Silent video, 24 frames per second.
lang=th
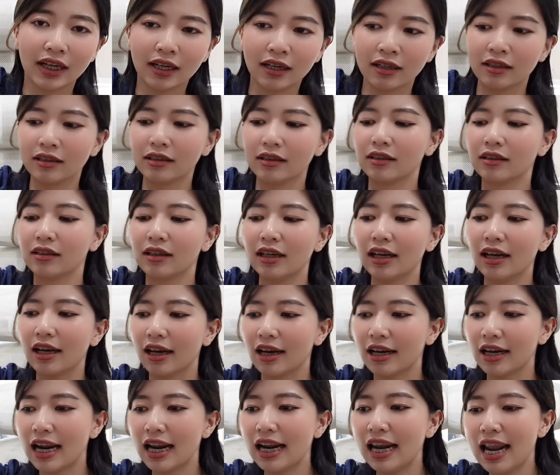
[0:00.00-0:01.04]
เออ
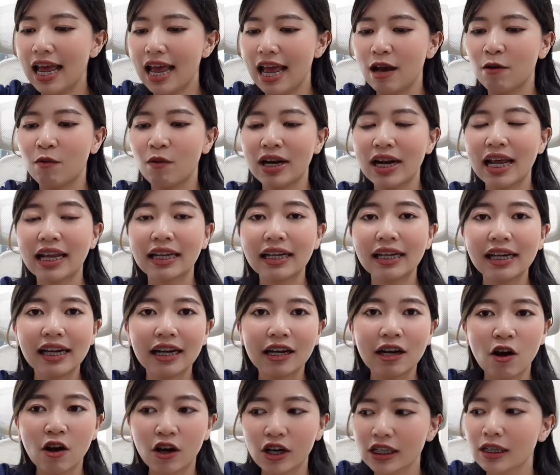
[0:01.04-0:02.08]
ก็นั่นแหละวันไหนที่เรี
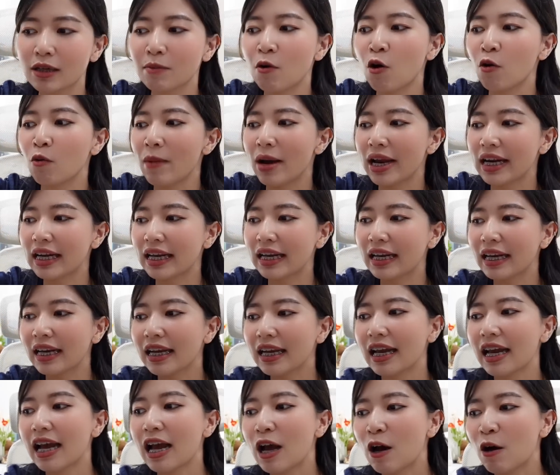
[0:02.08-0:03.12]
ยนน้อยก็จะพกใบนี้
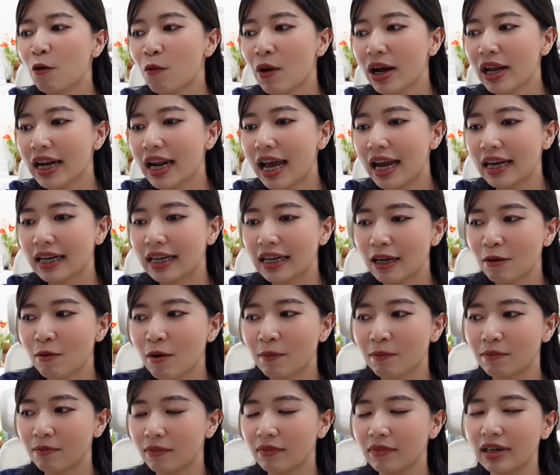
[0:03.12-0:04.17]
วันไหนที่
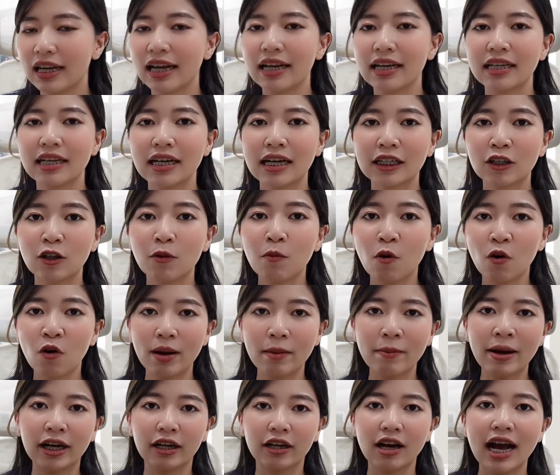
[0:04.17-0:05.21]
แบบเรียนเยอะต้องพก
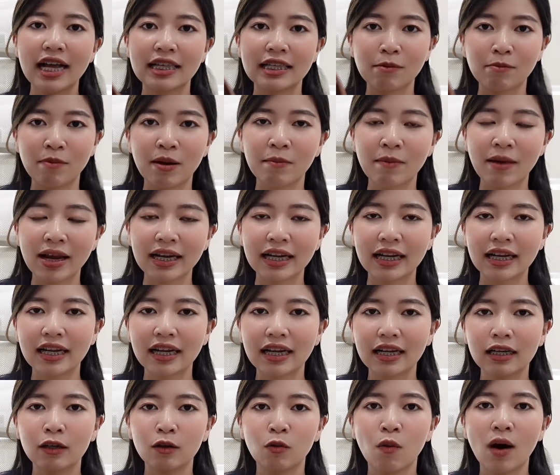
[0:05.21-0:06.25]
iPad ก็อาจจะเป็นใบ
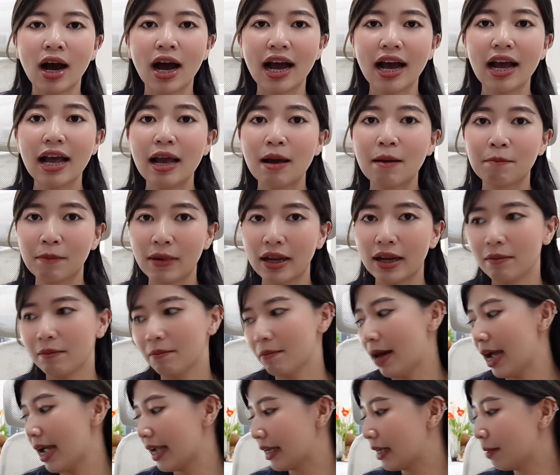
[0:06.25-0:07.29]
นี้ หรือว่าเป็น
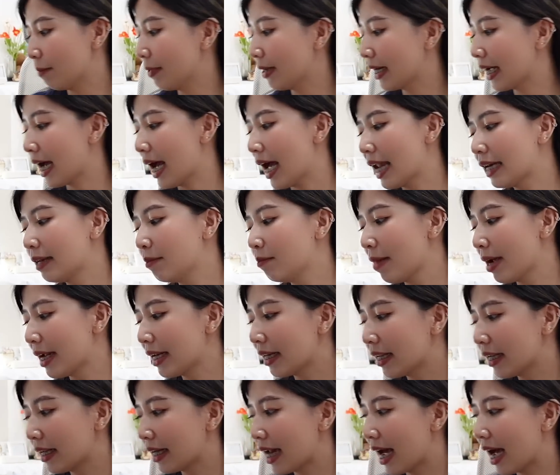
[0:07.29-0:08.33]
ใบที่เป็นคารินใบ
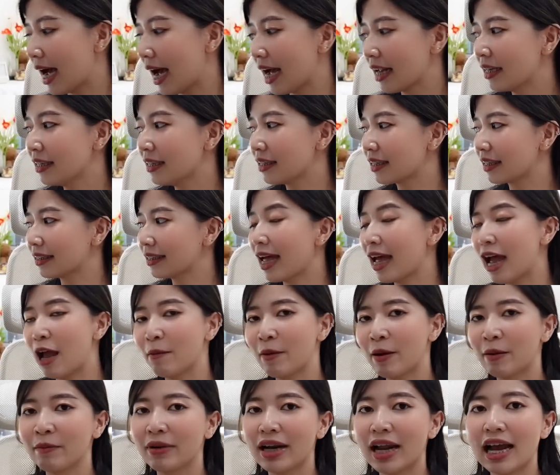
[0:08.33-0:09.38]
นี้นะคะ ถึงจะใส่
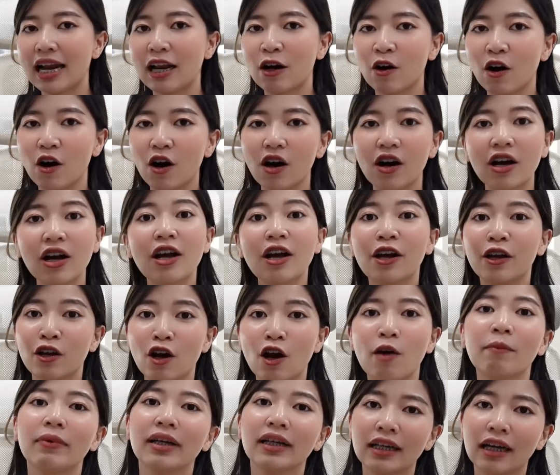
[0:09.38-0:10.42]
iPad ไม่ได้เราก็
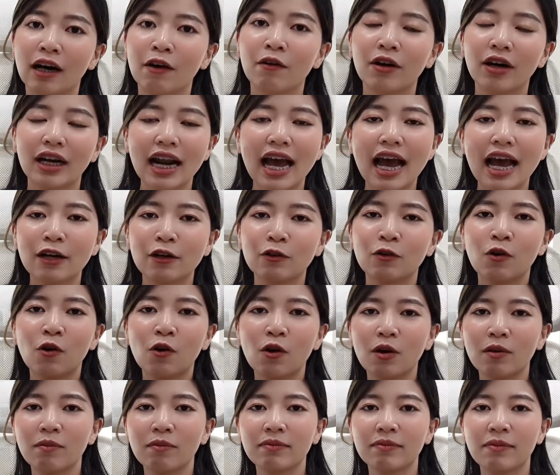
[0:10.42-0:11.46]
ย้อมถือเอาก็ได้ทุกค
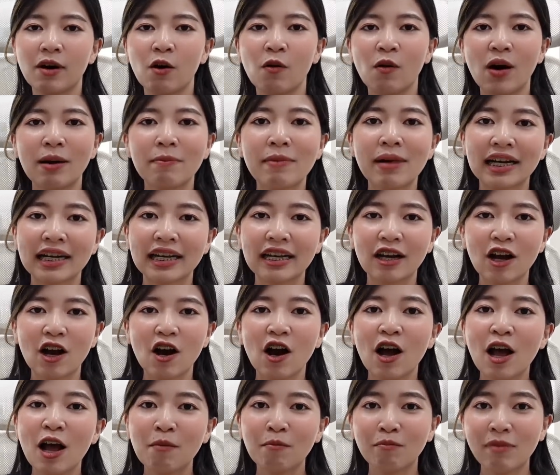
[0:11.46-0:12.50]
น เพราะว่าบางทีก็
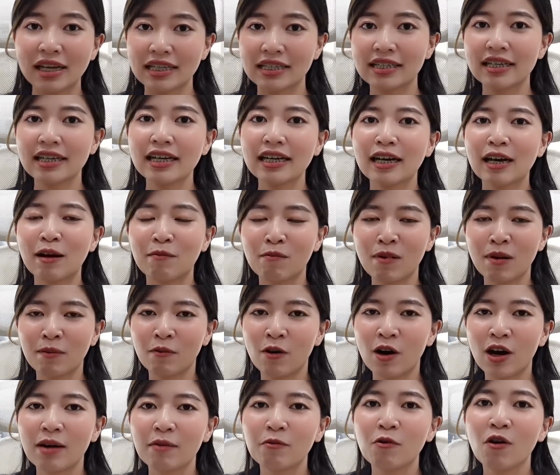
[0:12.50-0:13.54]
แมทชิ่งกับแบบ
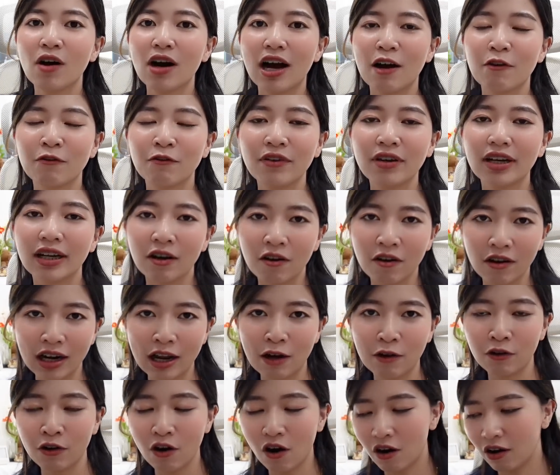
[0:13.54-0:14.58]
ว่าพวกเอาฟิตของ
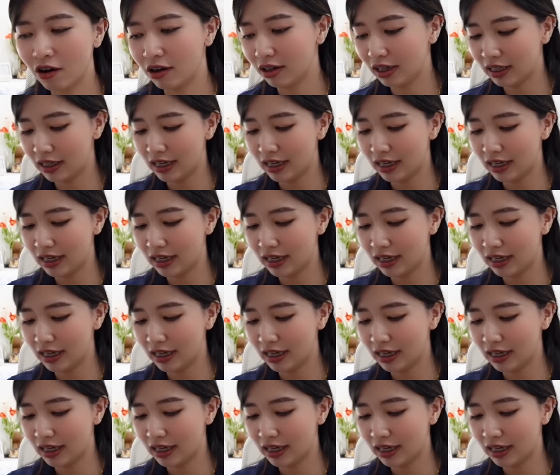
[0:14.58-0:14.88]
เราเนาะ